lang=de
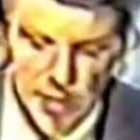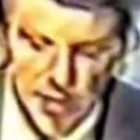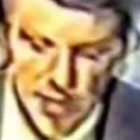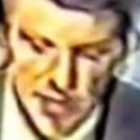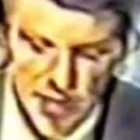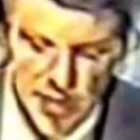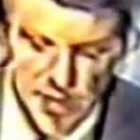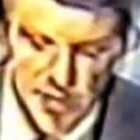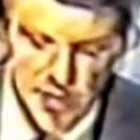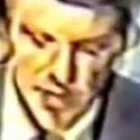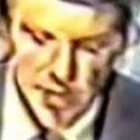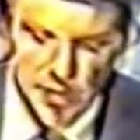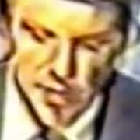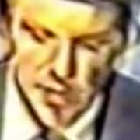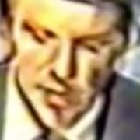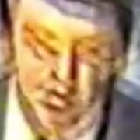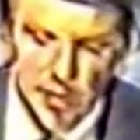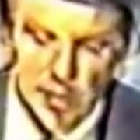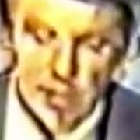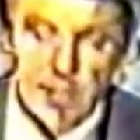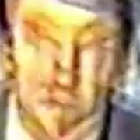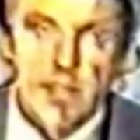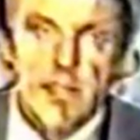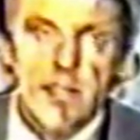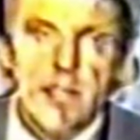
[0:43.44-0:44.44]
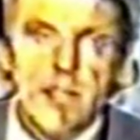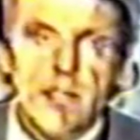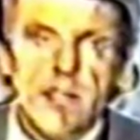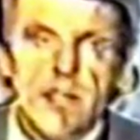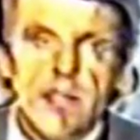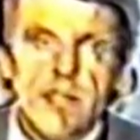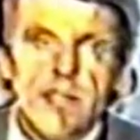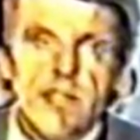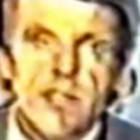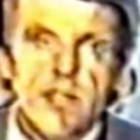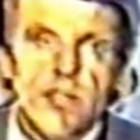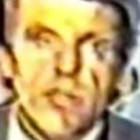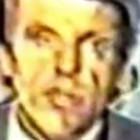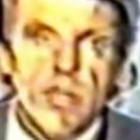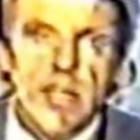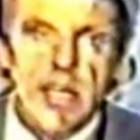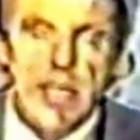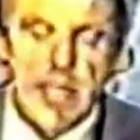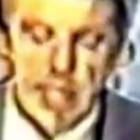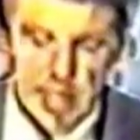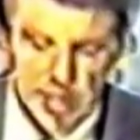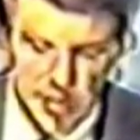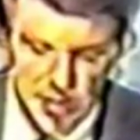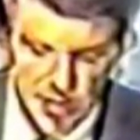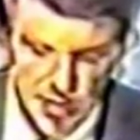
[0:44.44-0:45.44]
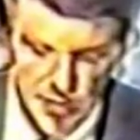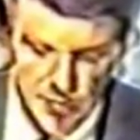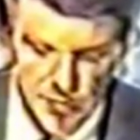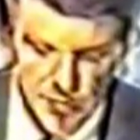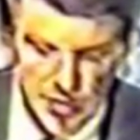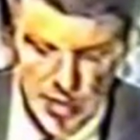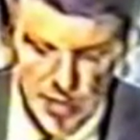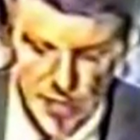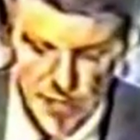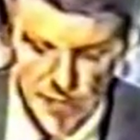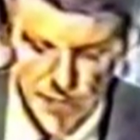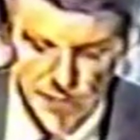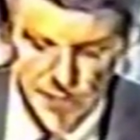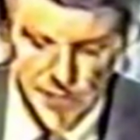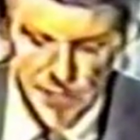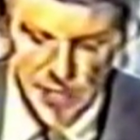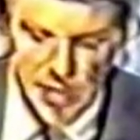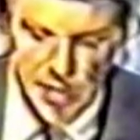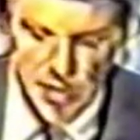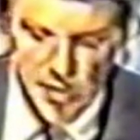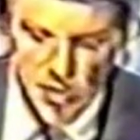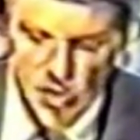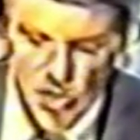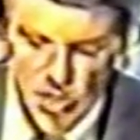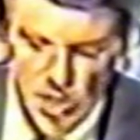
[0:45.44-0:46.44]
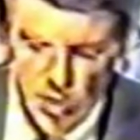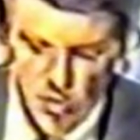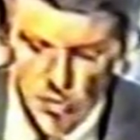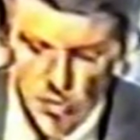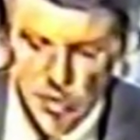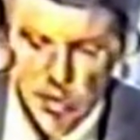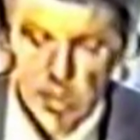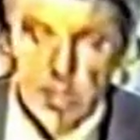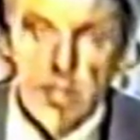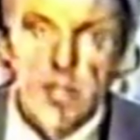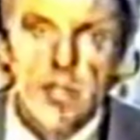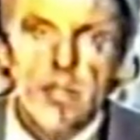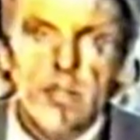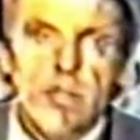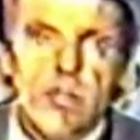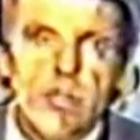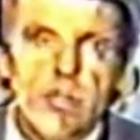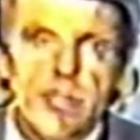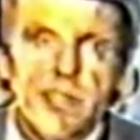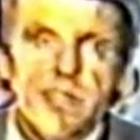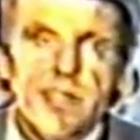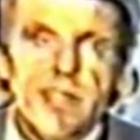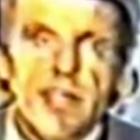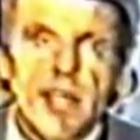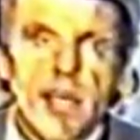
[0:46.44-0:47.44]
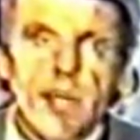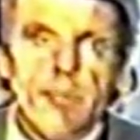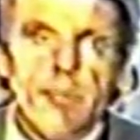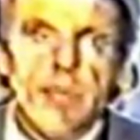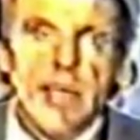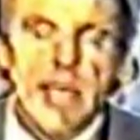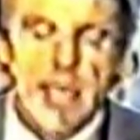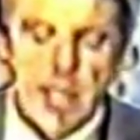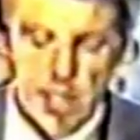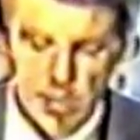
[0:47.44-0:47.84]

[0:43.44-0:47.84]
Der 16-jährige ist jedoch kein Einzelfall. Die schaurige Lust am